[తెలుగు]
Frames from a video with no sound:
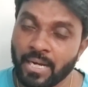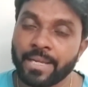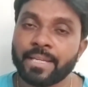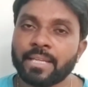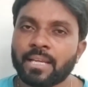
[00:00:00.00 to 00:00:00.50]
ఆ
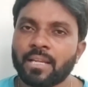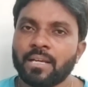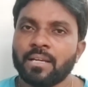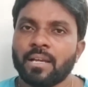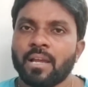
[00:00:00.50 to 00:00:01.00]
ఎన్నికల
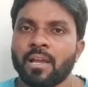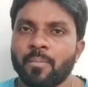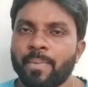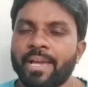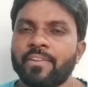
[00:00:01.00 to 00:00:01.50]

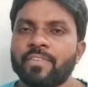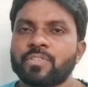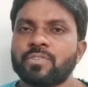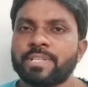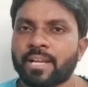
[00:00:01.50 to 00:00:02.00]

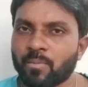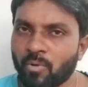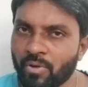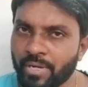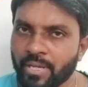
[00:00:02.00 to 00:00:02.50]
మేనిఫెస్టో
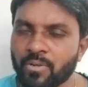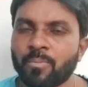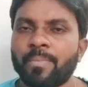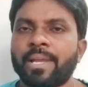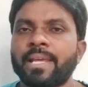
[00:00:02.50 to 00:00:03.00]
జగన్మోహన్ రెడ్డి గారు
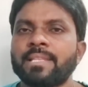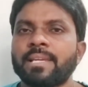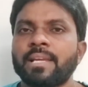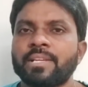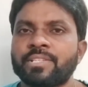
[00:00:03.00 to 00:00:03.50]

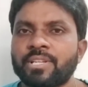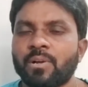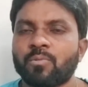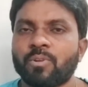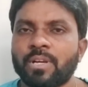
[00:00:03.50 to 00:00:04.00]
మరేదైనా ఇచ్చినా
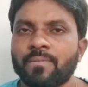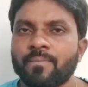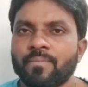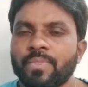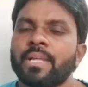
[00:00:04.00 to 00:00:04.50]
కూడా
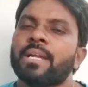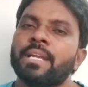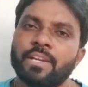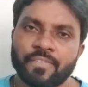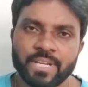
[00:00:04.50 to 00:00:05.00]

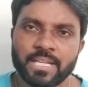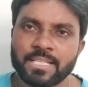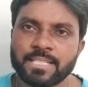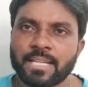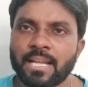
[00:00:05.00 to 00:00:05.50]

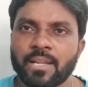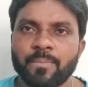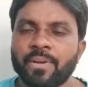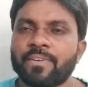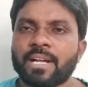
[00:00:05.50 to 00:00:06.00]
డెఫినెట్లీ జనాలు
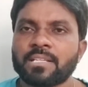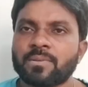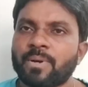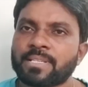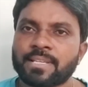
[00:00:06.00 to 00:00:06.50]
నమ్మే
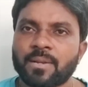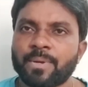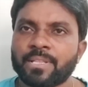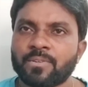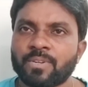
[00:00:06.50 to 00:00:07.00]
అవకాశం ఆస్కారం
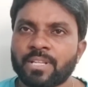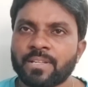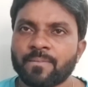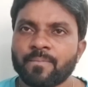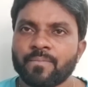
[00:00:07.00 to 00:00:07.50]
అయితే
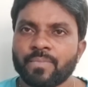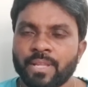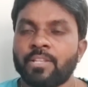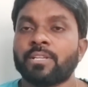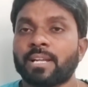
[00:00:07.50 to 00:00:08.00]
ఉంటుంది
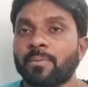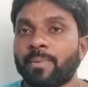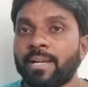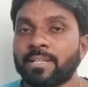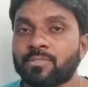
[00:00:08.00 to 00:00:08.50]
ఎందుకంటే
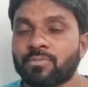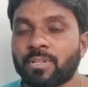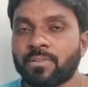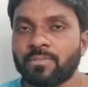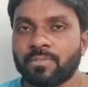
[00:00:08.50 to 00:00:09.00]

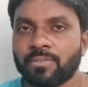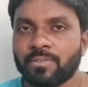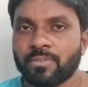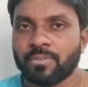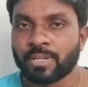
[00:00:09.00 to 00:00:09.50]
మాటిస్తున్నారు
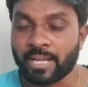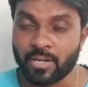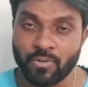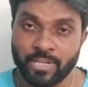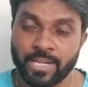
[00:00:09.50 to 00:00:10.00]

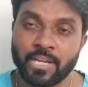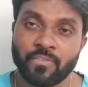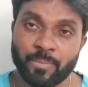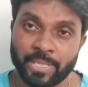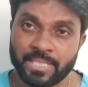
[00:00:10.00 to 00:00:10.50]
కరోనా లాంటి
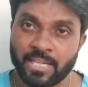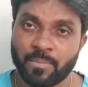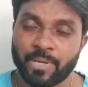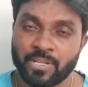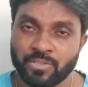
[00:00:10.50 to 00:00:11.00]
విపత్కర
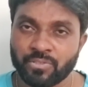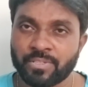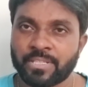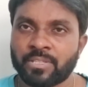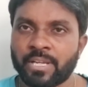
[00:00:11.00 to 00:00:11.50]
పరిస్థితులు
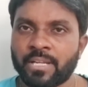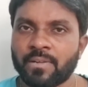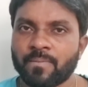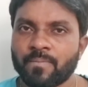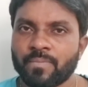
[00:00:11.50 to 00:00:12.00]
ఎదురైనా
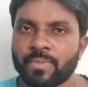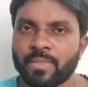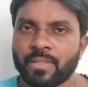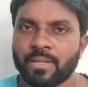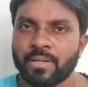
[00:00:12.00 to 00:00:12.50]

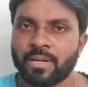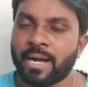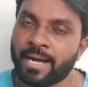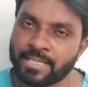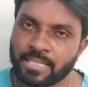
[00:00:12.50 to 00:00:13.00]

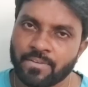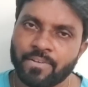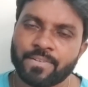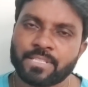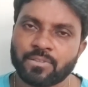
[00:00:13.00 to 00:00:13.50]
ఆర్థిక
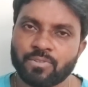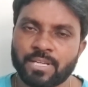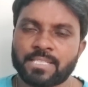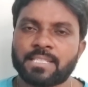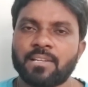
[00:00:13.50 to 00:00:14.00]
వ్యవస్థకు
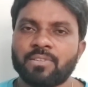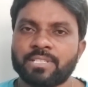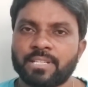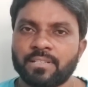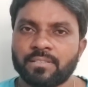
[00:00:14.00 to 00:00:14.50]
కష్టాలు
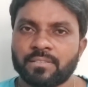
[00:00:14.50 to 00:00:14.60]
వచ్చినా